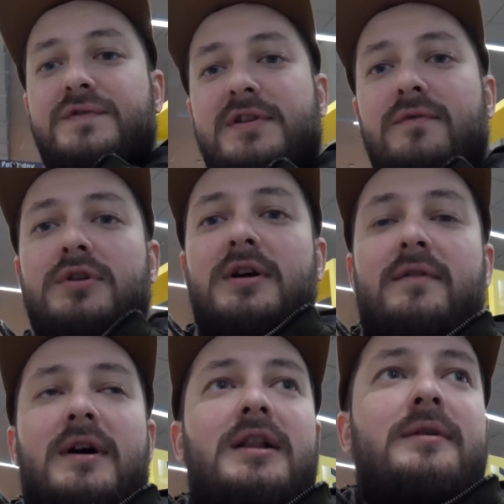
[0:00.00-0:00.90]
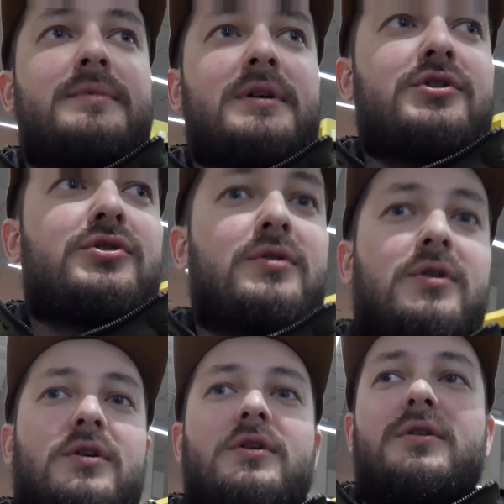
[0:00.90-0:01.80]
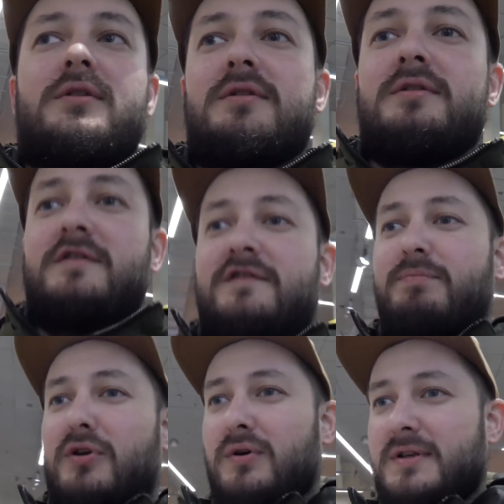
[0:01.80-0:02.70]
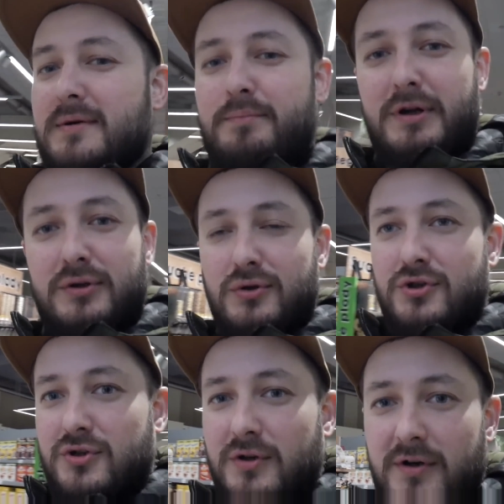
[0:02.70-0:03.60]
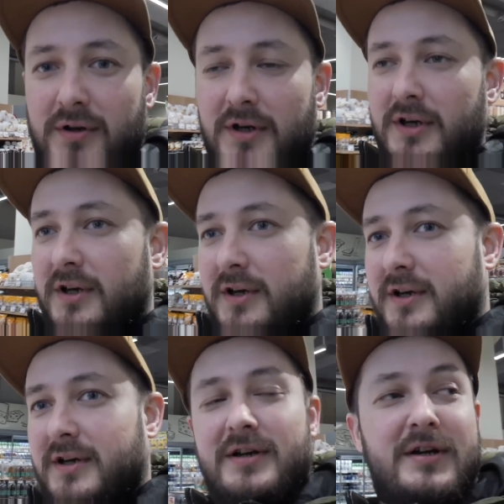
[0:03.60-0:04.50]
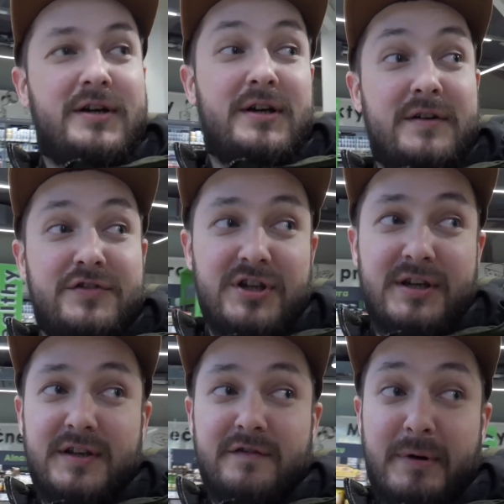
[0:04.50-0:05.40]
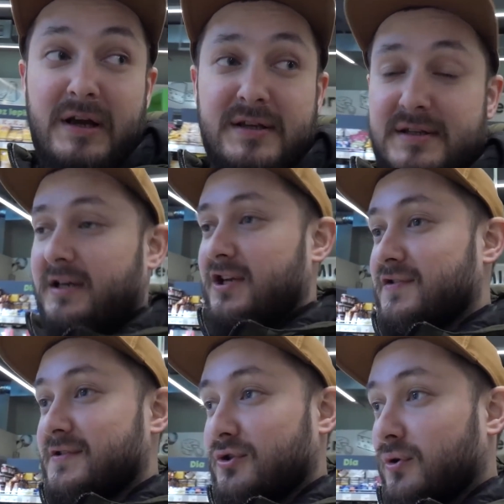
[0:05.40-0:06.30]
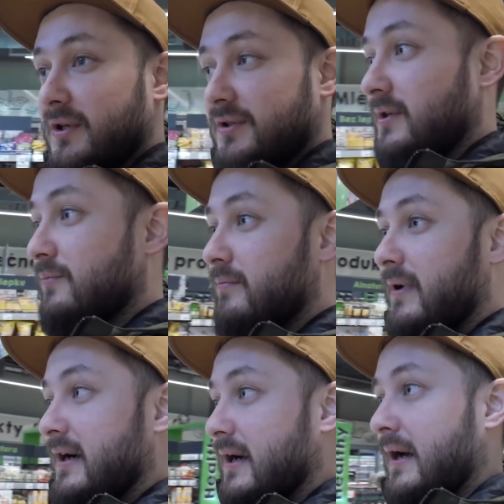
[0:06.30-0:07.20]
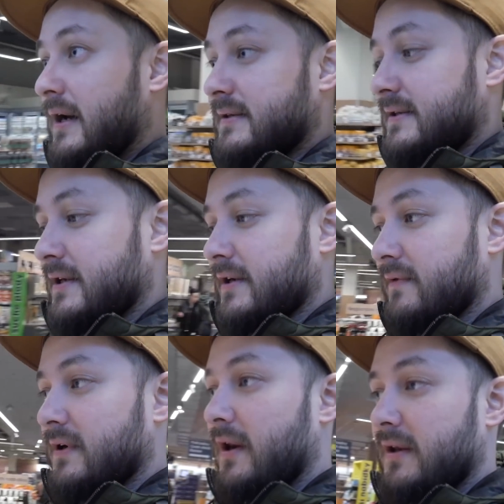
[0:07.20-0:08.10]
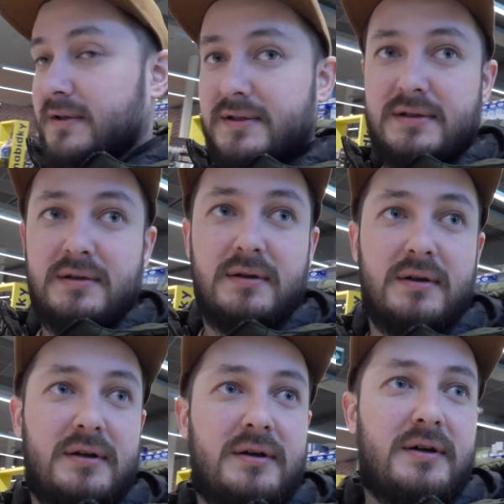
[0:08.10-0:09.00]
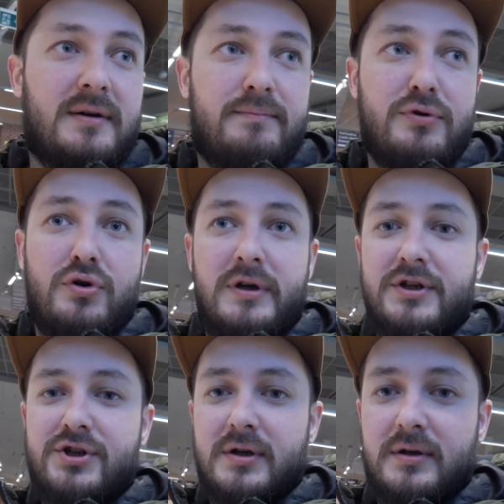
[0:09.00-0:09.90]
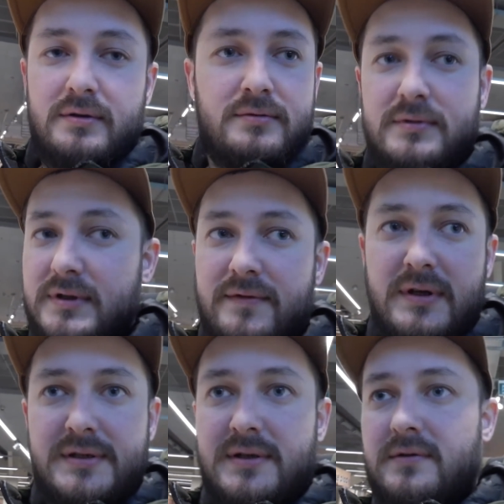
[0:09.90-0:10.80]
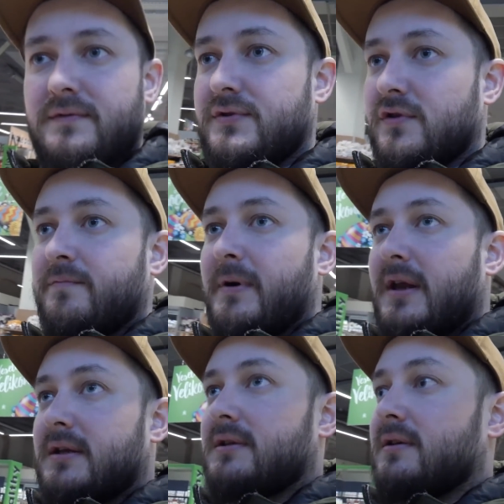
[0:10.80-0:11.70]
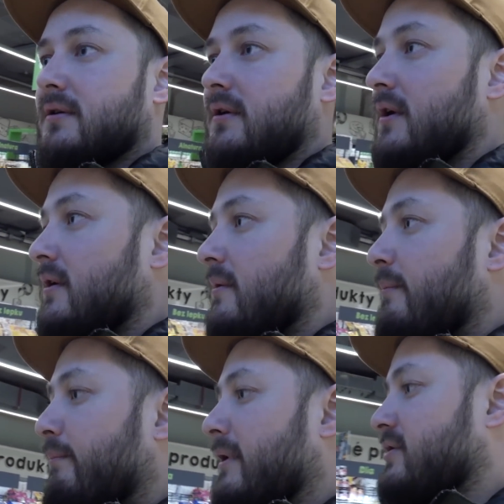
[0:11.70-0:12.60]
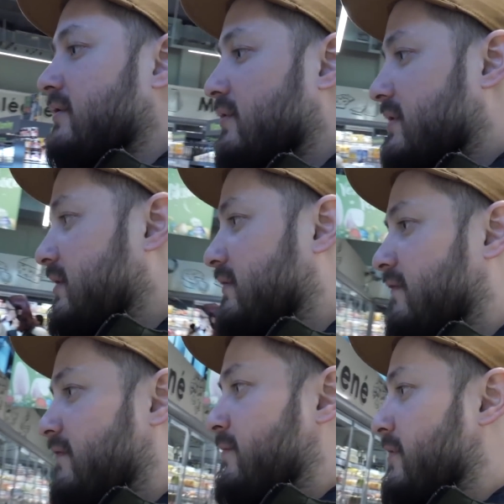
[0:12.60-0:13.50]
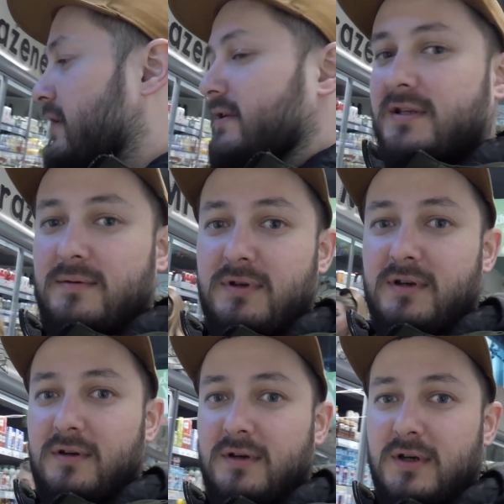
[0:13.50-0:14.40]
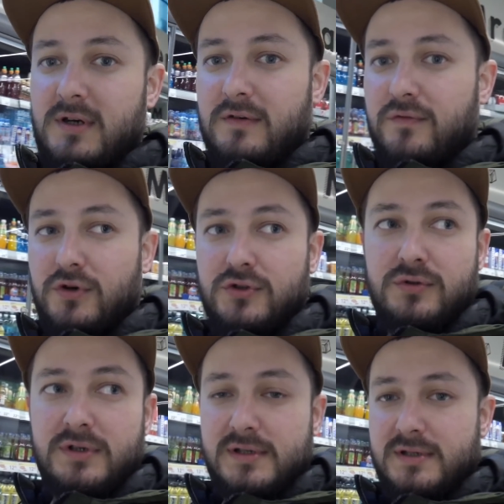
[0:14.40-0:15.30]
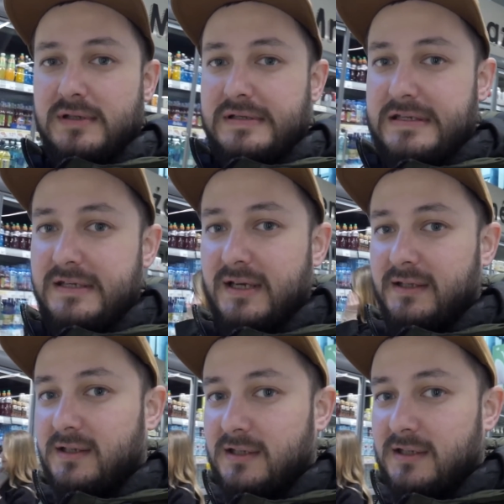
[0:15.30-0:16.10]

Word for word: всего навалом, так что вбросом про то, что в Чехии, в Праге заканчивается туалетная бумага, консервы, рис, э, бухлишка. Не верьте, все в порядке. Маша вон стоит, выбирает себе воду из десятка